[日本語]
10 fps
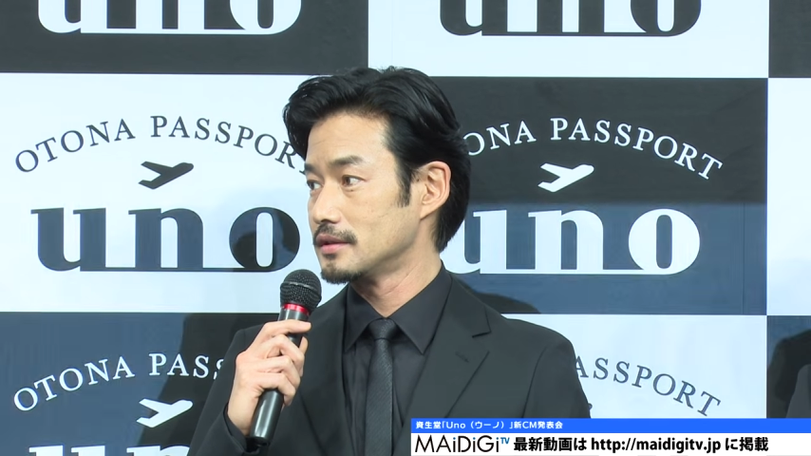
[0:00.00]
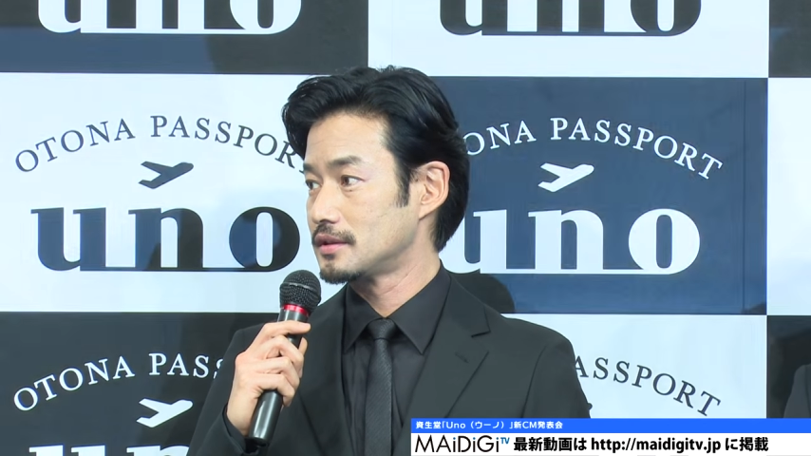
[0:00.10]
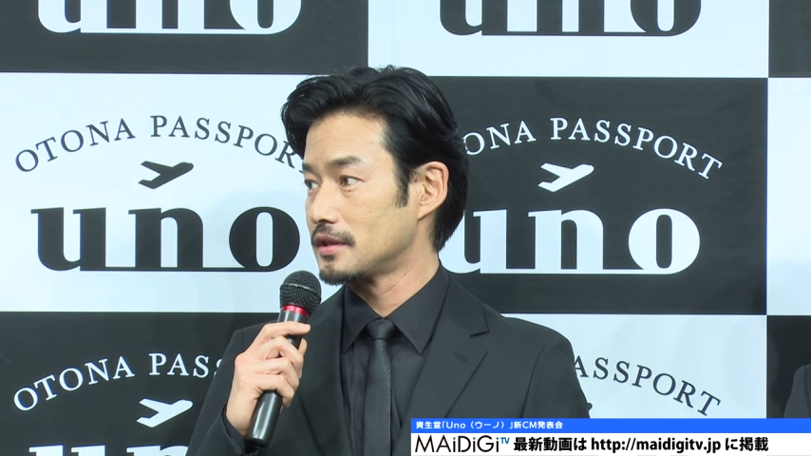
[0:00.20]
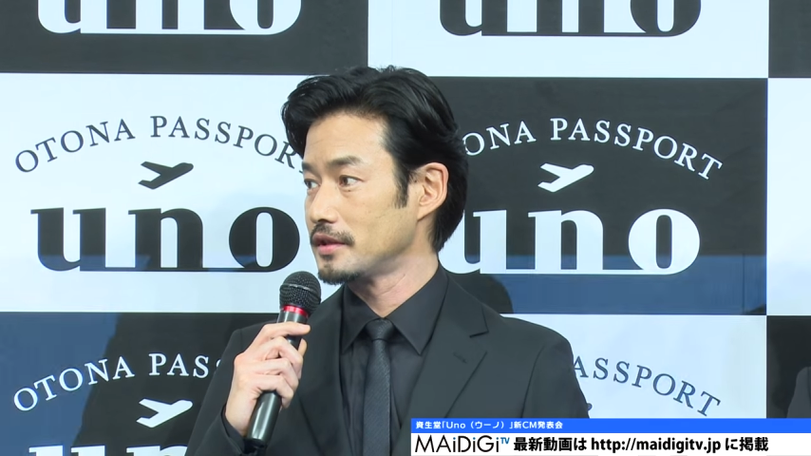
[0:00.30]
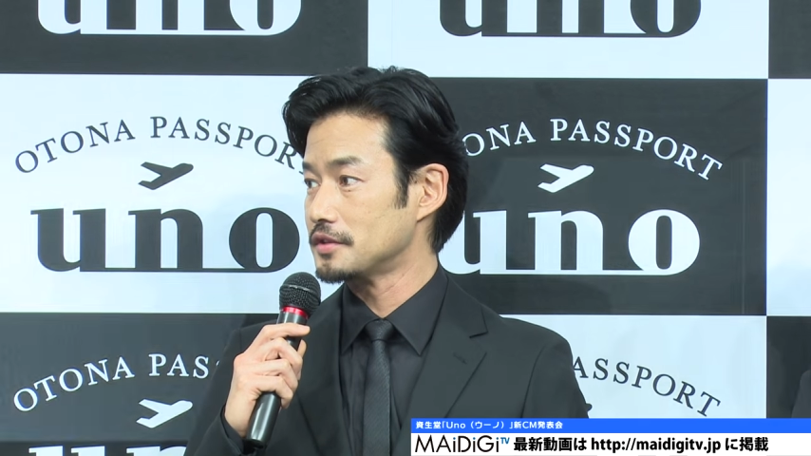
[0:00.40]
素
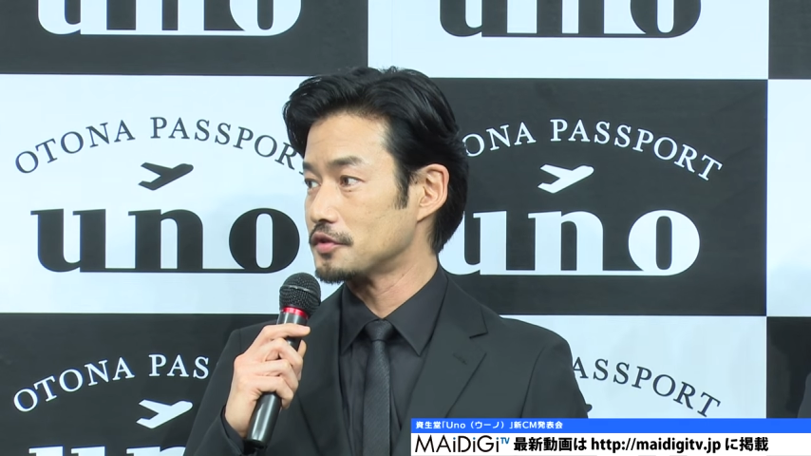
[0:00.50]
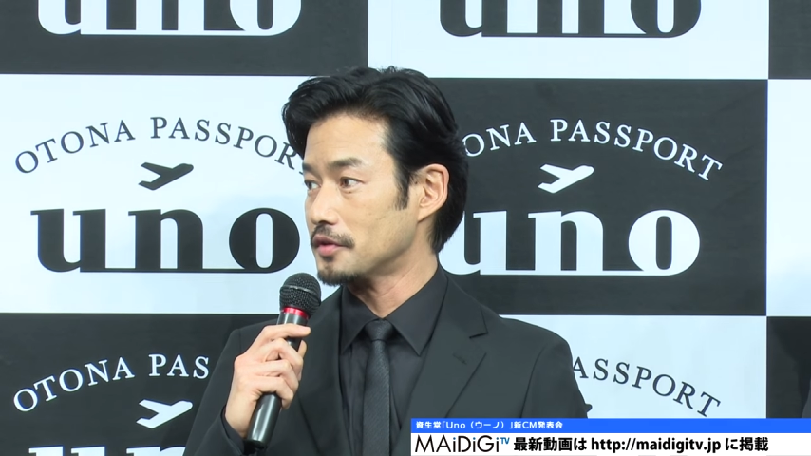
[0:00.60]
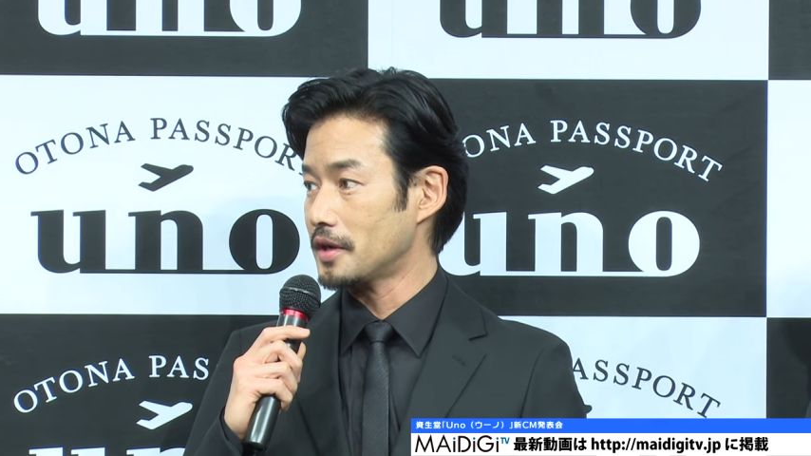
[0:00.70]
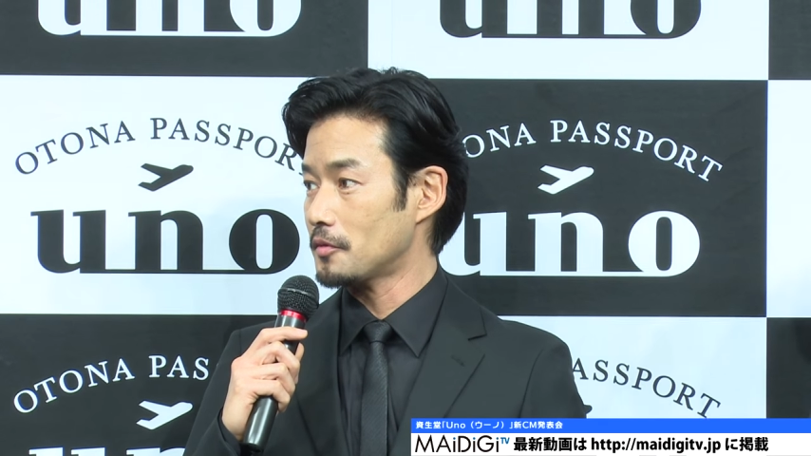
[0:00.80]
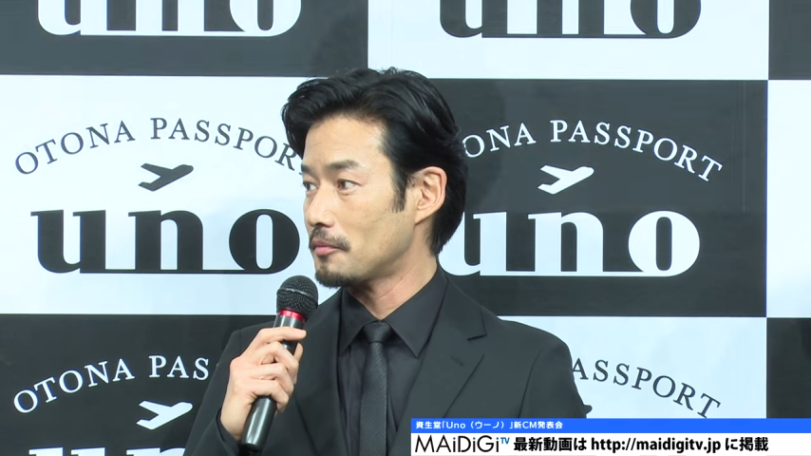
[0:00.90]
敵ですよ
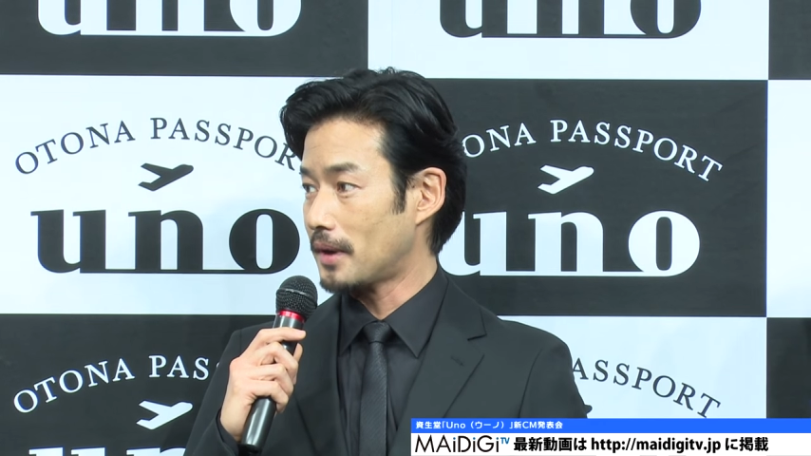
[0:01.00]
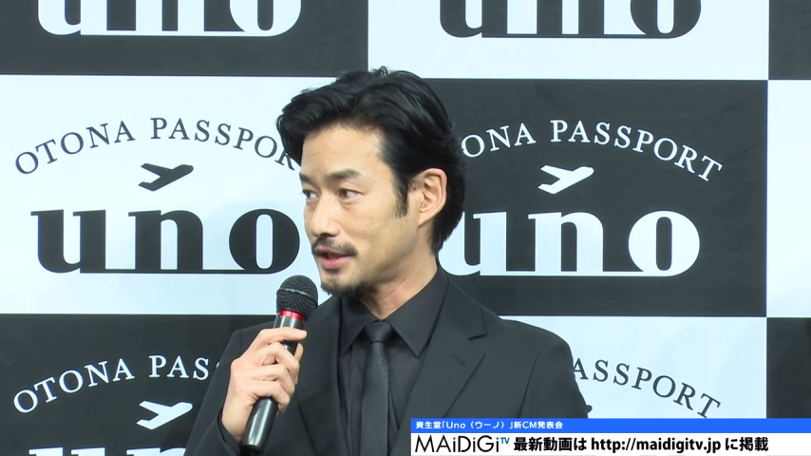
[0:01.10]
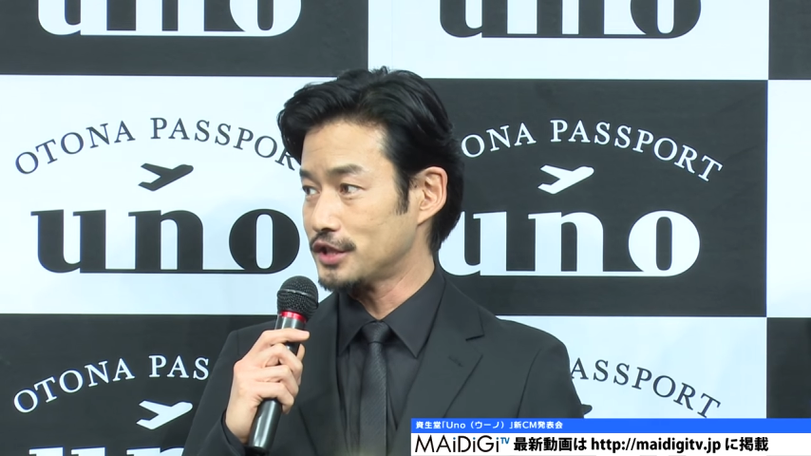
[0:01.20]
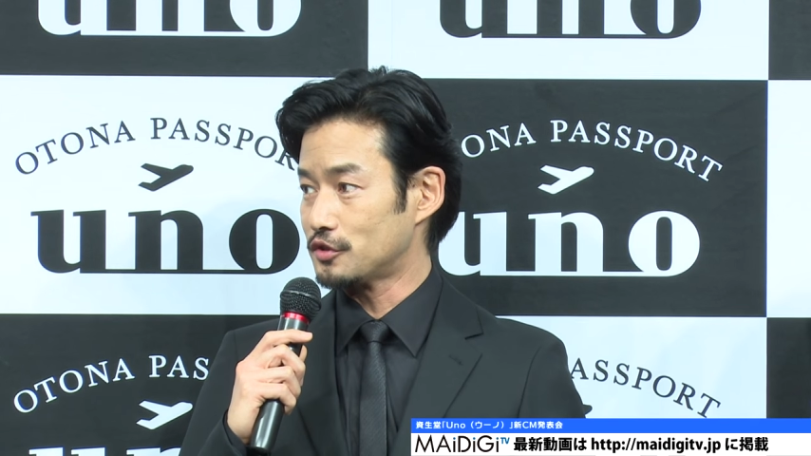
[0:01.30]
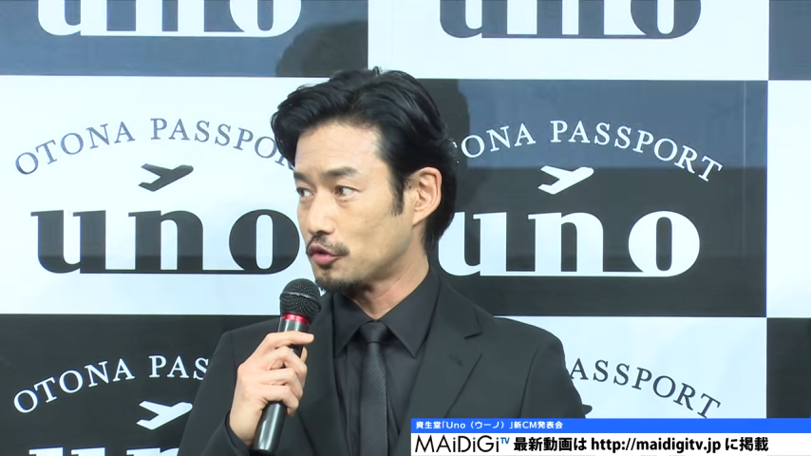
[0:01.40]
ねもう
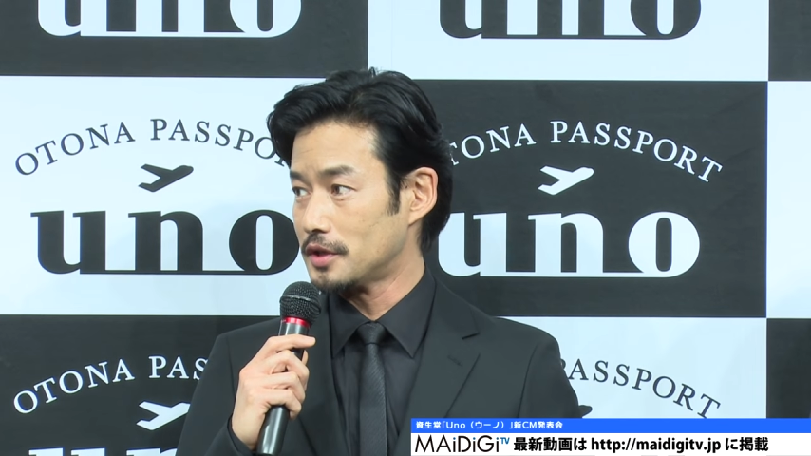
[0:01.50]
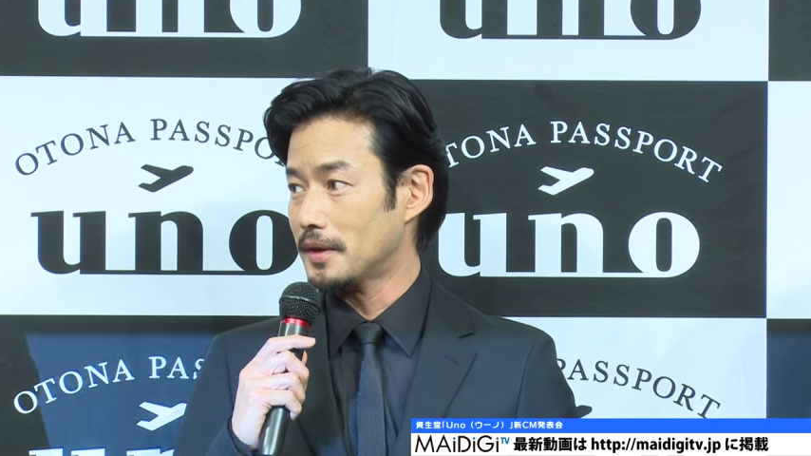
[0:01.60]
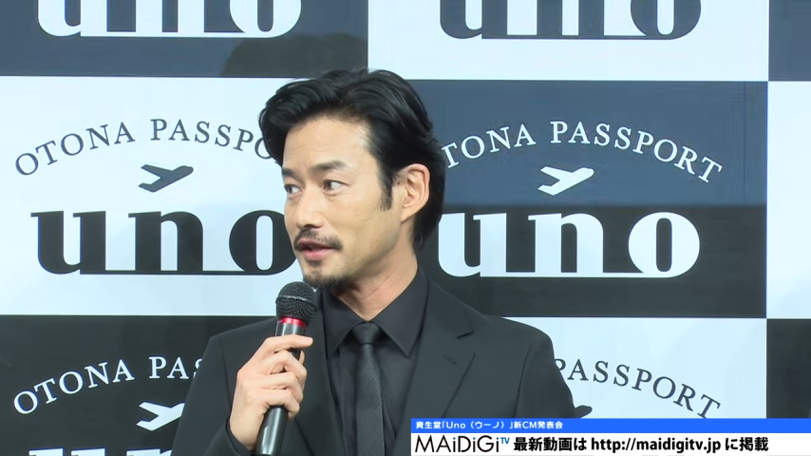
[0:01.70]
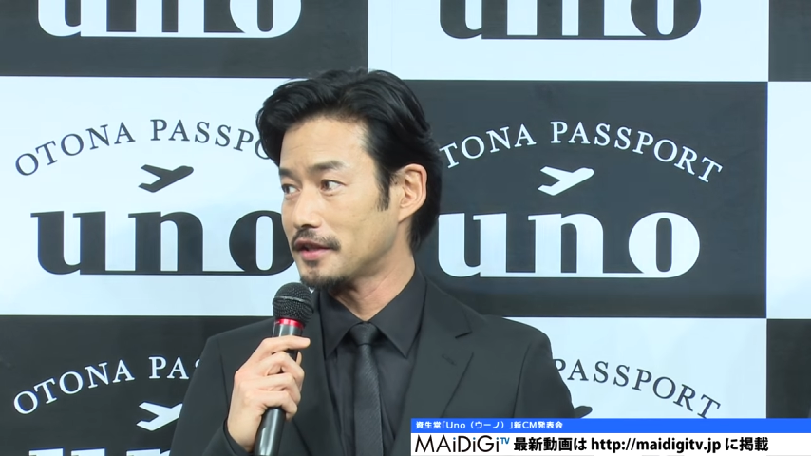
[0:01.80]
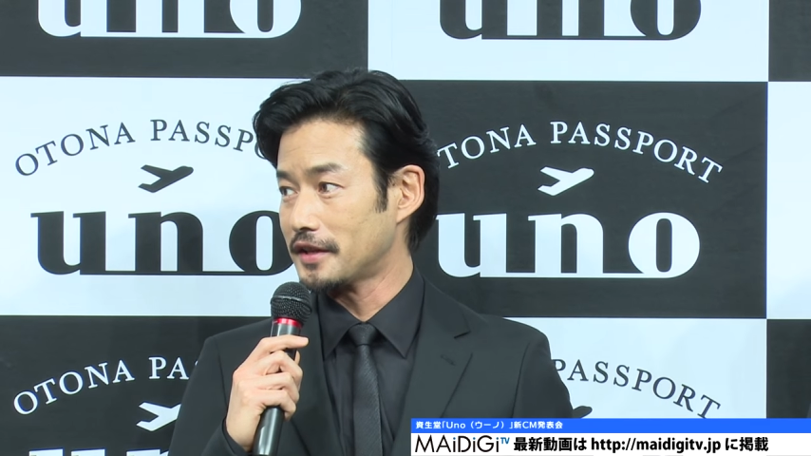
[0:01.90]
バシッと決
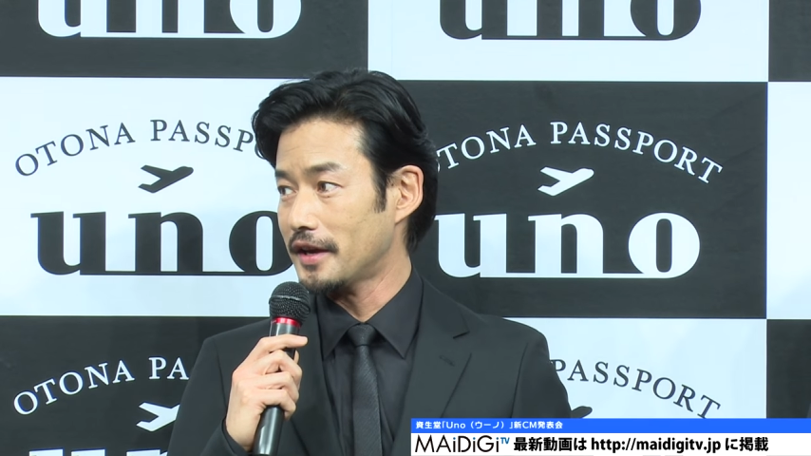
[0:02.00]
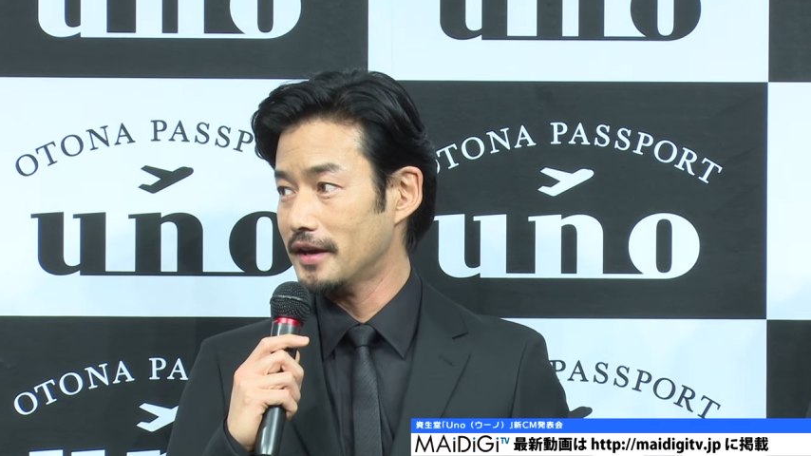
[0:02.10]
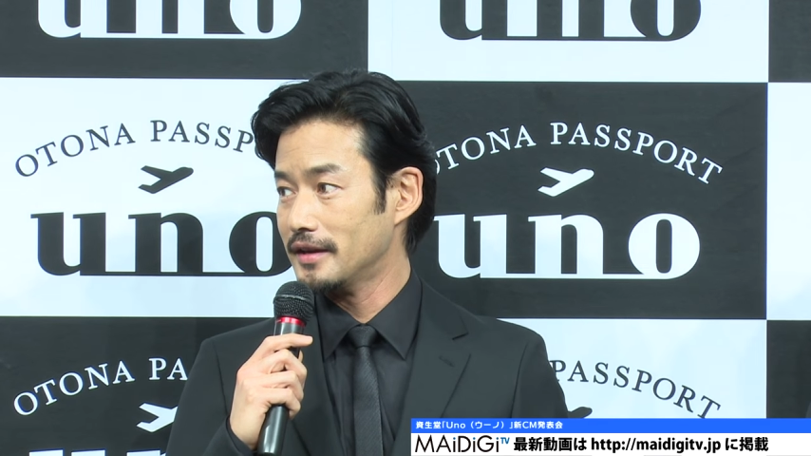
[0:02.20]
まってて、